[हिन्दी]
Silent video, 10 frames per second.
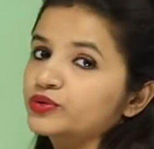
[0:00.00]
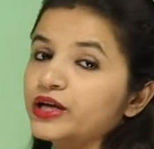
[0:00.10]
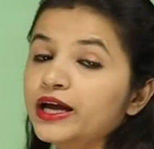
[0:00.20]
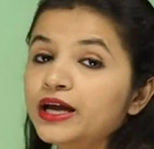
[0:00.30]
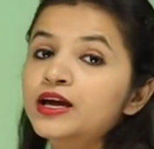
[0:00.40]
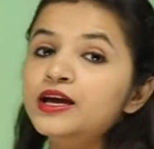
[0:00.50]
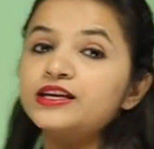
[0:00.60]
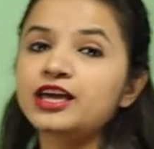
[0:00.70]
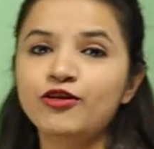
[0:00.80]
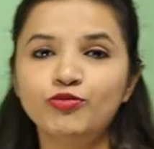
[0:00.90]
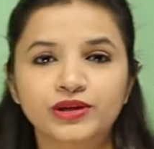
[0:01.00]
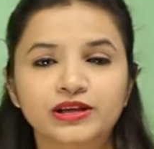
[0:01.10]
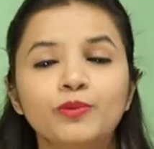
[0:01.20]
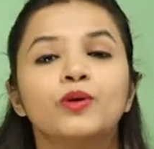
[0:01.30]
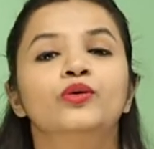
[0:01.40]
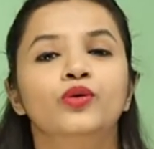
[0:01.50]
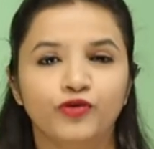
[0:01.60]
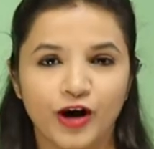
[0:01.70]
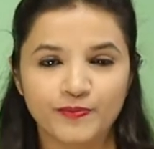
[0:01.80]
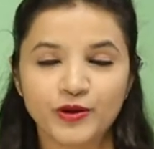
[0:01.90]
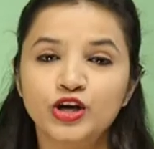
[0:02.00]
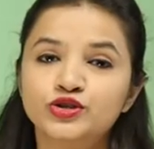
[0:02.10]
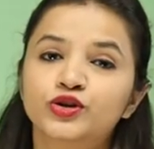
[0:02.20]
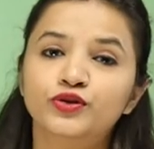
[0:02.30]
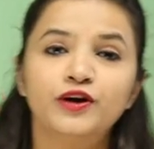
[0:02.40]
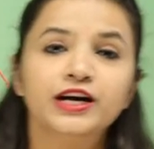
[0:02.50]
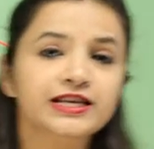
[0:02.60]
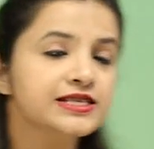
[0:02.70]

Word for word: होता है केव मतलब गुफा जो गुफा के